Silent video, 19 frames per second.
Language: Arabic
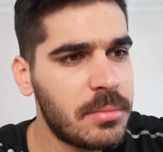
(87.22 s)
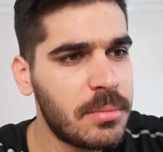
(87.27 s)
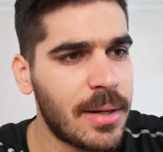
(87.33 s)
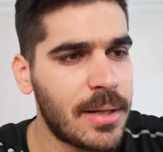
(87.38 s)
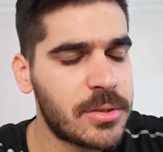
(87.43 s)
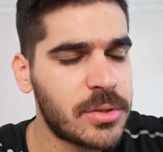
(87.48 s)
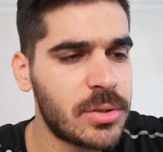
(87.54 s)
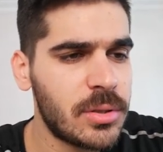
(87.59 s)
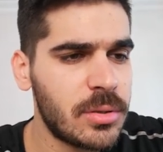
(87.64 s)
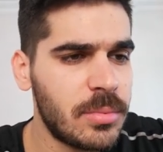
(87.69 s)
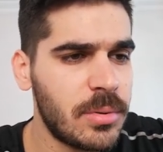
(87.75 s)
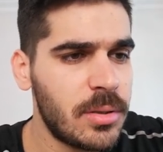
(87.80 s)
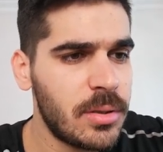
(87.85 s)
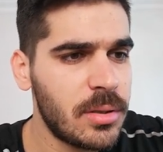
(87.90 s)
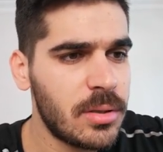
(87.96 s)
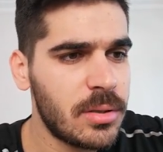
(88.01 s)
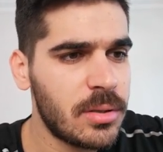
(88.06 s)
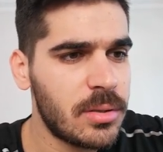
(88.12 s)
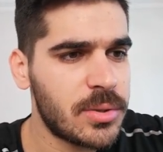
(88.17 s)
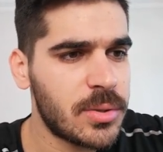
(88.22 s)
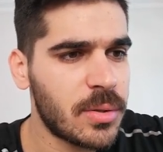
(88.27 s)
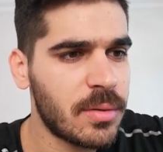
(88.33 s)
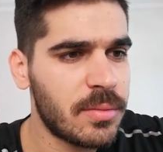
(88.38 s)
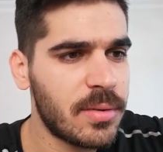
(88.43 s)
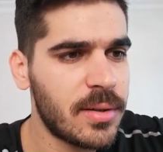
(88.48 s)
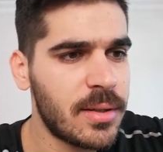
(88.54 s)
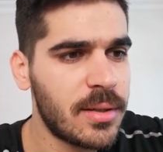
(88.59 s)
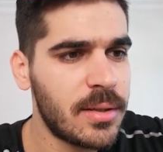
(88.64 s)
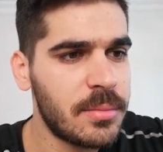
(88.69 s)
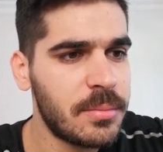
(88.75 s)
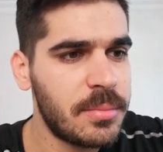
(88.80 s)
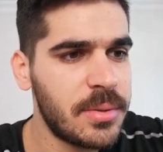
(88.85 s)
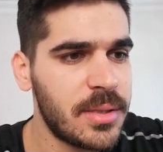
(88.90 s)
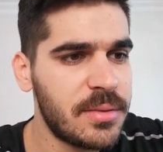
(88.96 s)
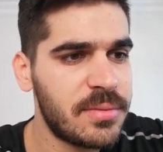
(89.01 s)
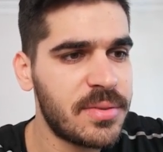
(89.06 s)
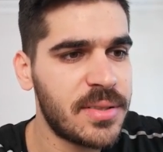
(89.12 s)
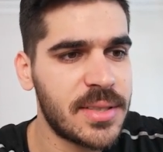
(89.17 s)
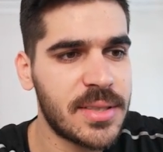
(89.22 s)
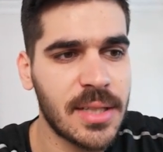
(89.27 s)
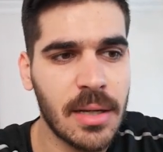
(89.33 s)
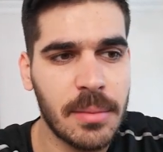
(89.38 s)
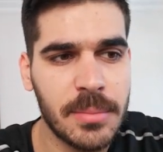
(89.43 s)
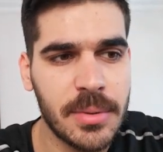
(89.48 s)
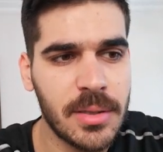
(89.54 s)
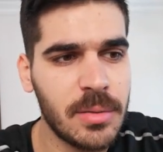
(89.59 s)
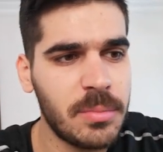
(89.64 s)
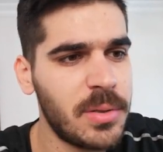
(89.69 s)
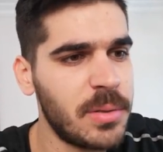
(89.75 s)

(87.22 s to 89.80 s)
بعد شنو بي الشوفان بي فيتامين